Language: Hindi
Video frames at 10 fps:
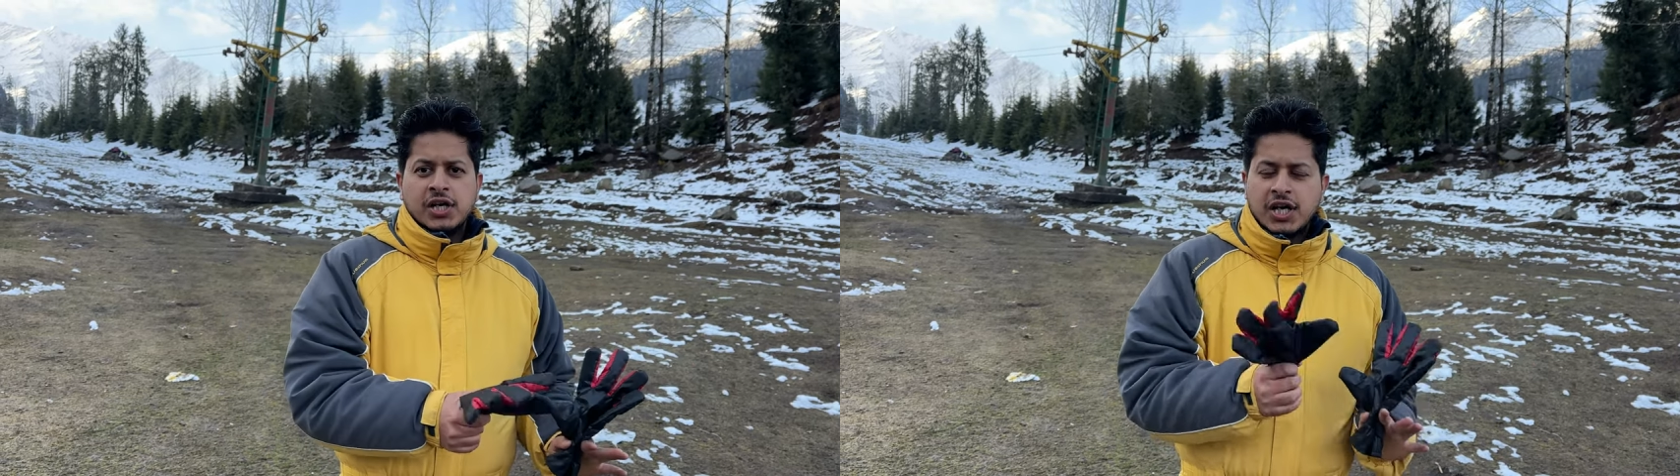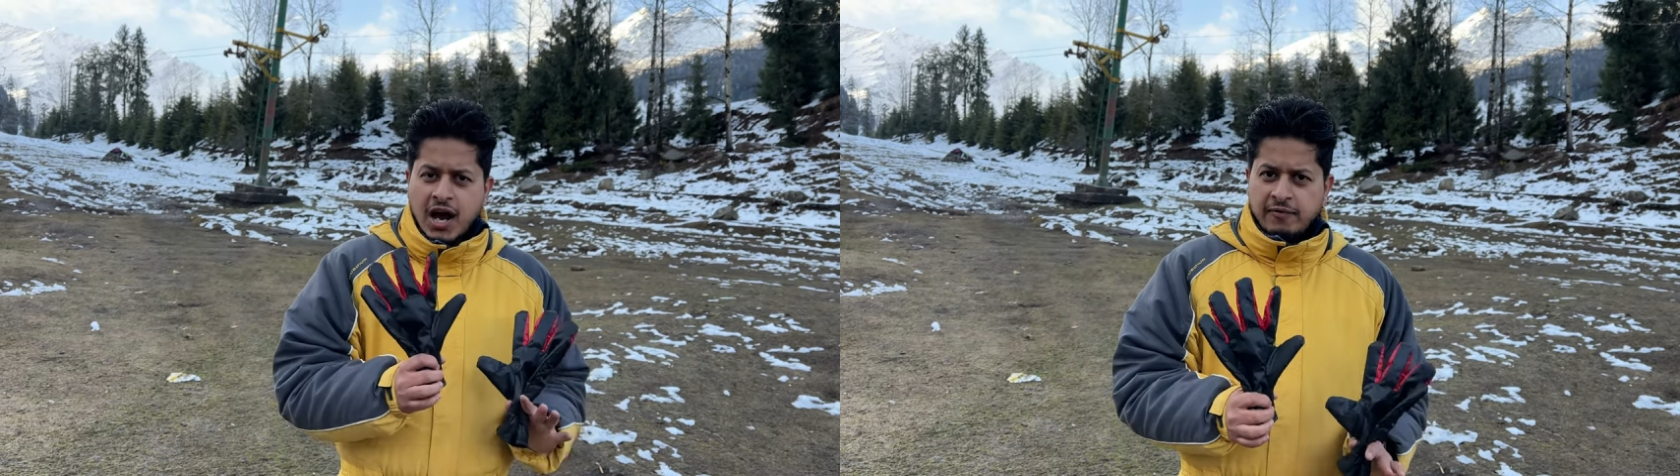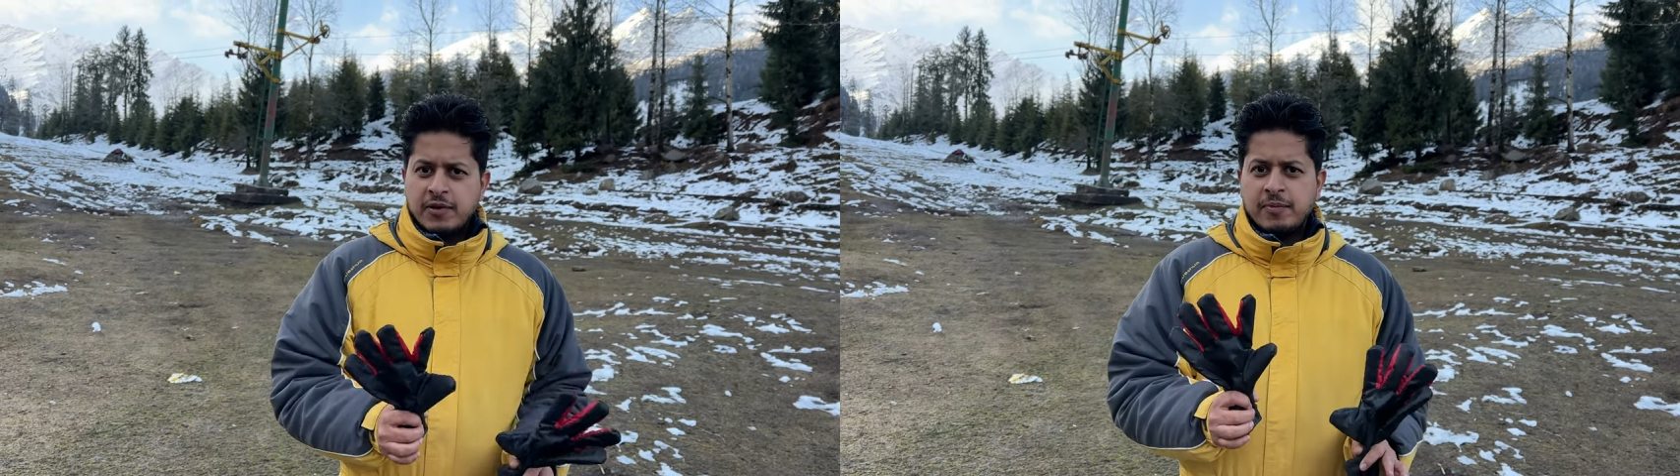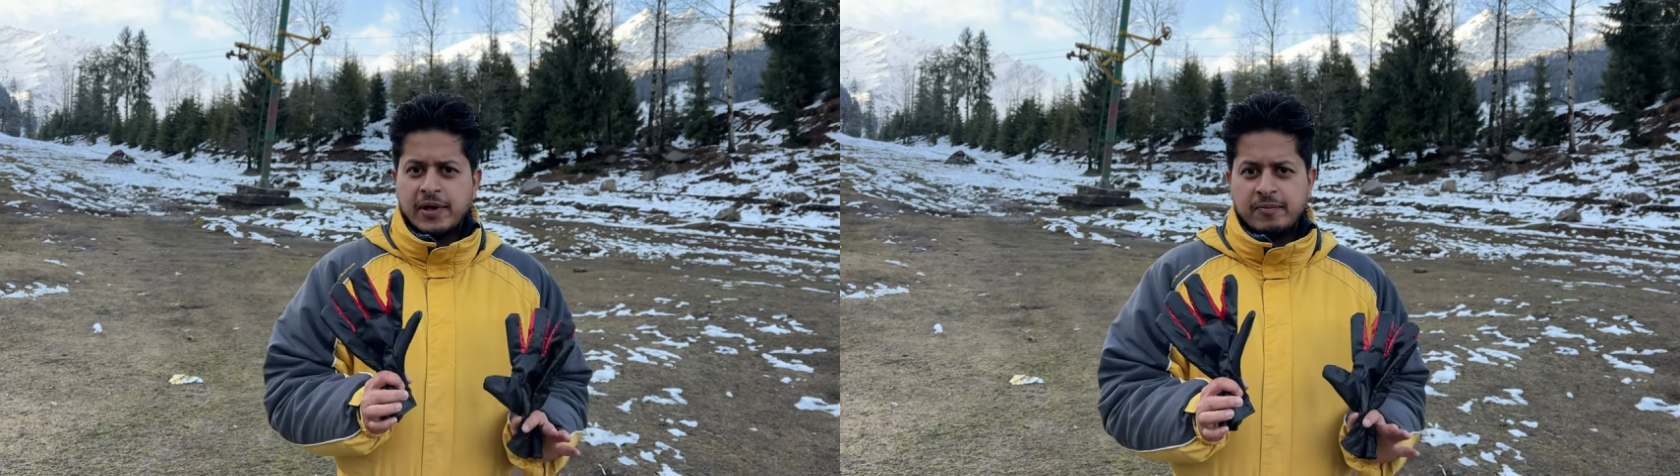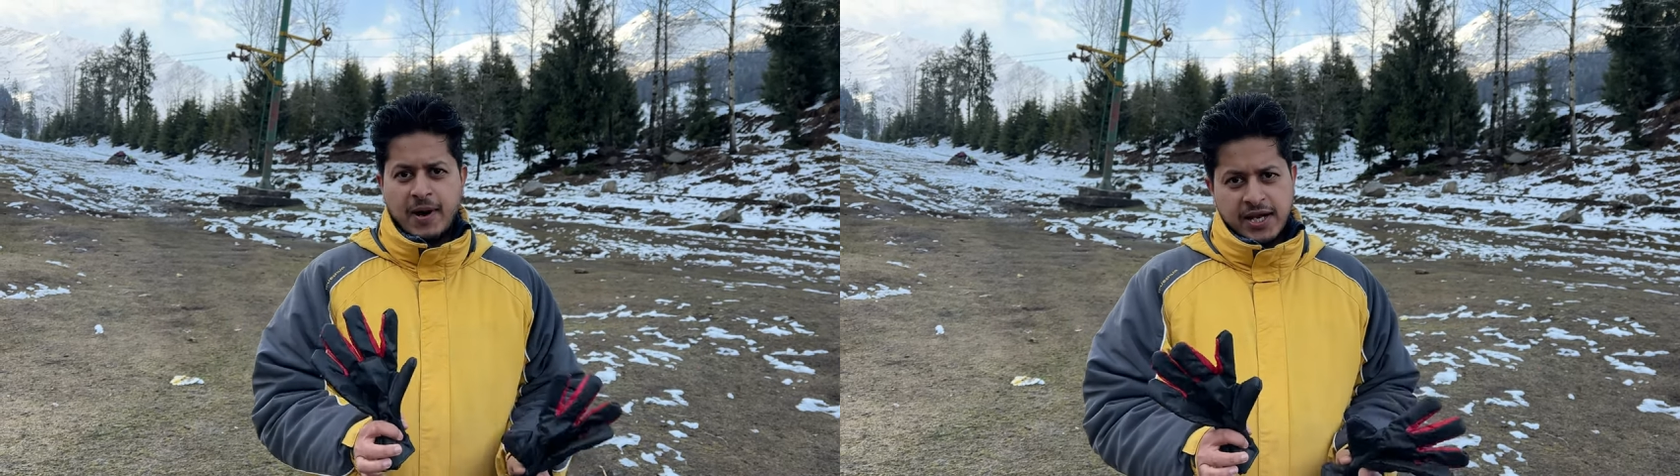काफी
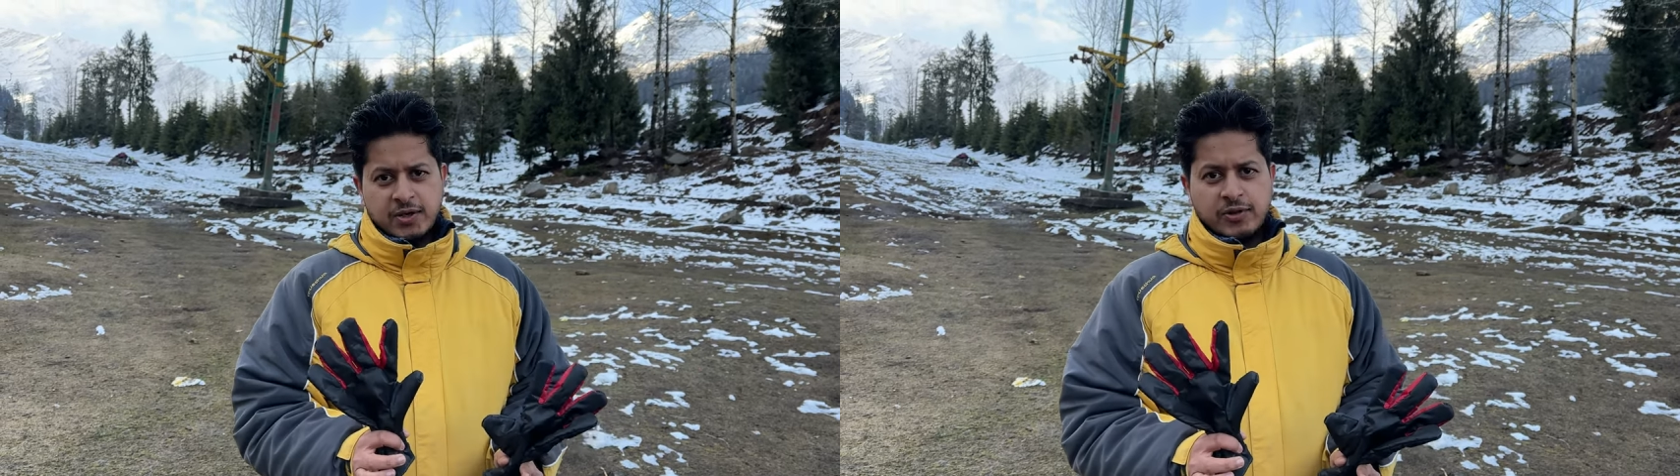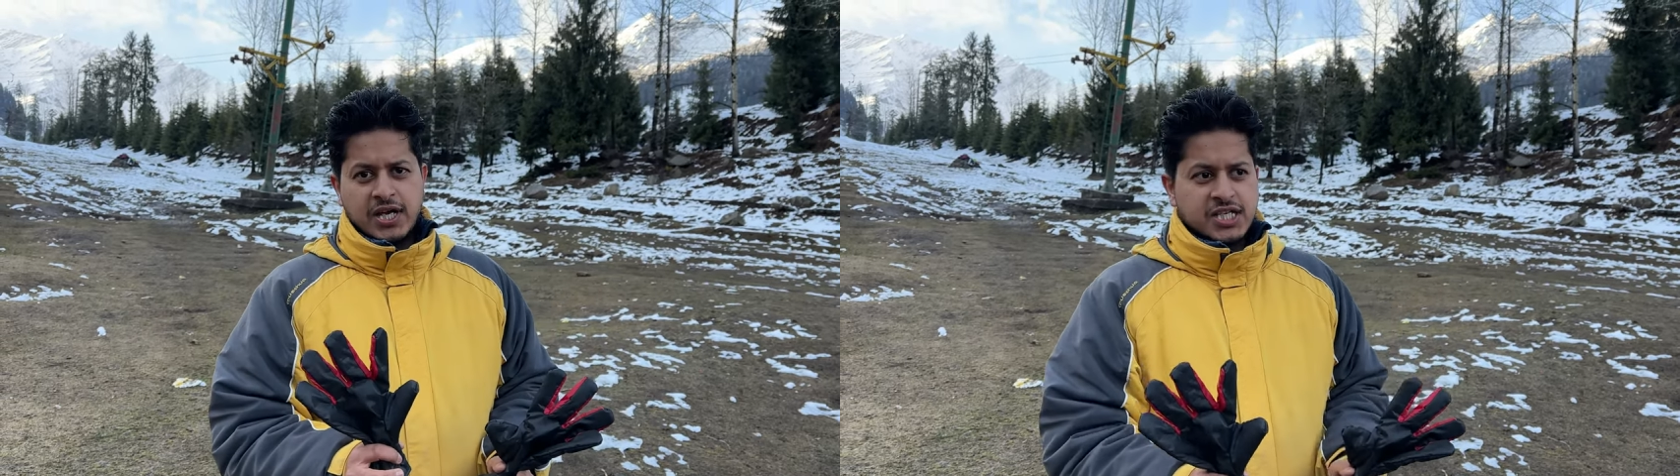बर्फबारी हुई है